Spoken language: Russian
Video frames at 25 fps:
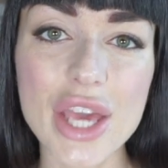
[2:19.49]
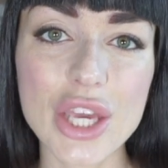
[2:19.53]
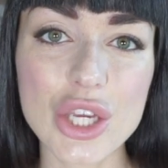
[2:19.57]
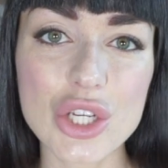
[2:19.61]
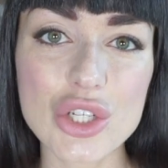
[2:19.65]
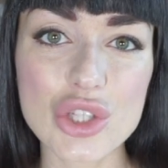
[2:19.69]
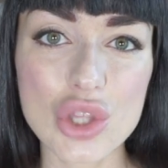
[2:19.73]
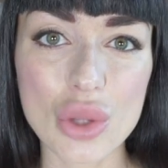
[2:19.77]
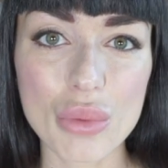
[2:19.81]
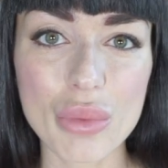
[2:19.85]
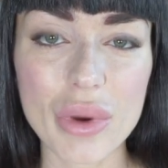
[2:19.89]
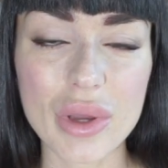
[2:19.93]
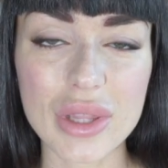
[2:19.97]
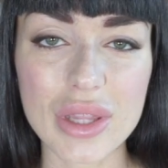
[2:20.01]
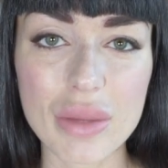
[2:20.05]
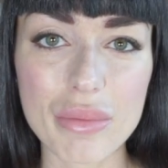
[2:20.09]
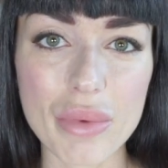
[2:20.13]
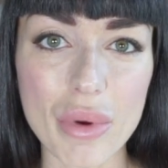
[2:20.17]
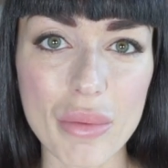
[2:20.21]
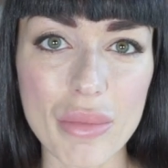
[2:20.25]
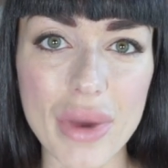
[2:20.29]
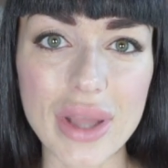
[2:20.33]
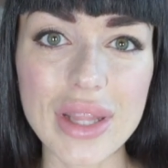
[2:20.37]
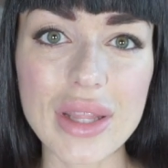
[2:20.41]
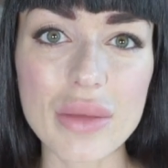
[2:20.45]
и чтобы эта
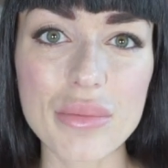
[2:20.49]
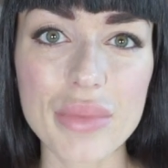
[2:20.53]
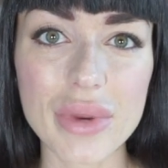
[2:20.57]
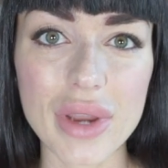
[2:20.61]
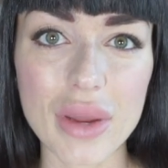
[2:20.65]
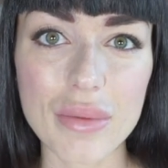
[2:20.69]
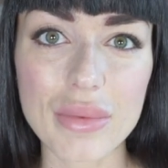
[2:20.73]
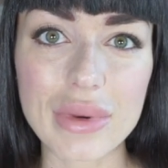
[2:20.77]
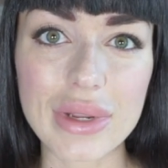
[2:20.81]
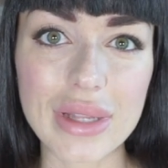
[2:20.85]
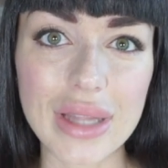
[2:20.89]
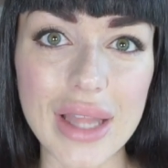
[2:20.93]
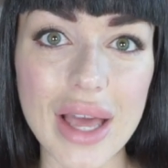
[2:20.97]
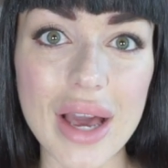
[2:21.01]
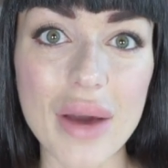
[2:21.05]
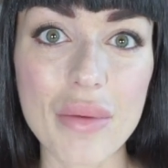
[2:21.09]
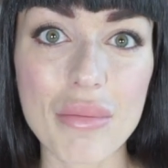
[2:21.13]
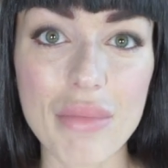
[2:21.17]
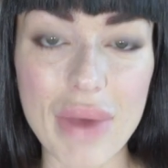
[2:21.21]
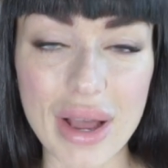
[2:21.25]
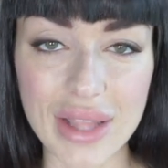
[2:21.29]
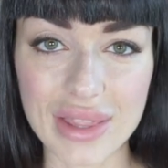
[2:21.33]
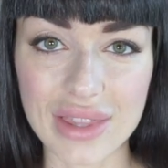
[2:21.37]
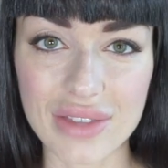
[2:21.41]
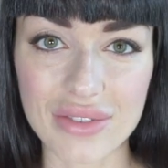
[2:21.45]
помада приобрела
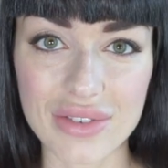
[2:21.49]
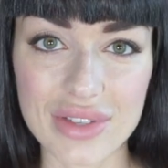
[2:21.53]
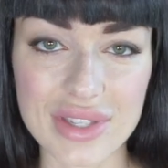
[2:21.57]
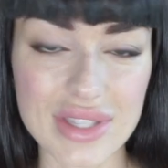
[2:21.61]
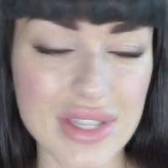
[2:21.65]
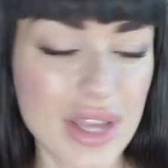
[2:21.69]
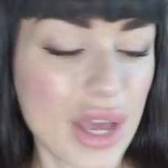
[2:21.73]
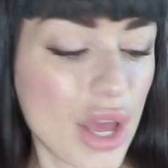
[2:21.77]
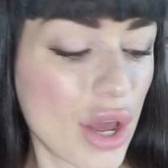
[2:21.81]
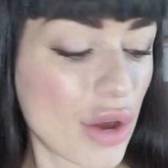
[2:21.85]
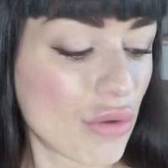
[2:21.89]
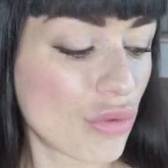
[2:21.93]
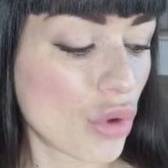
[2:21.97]
матовость.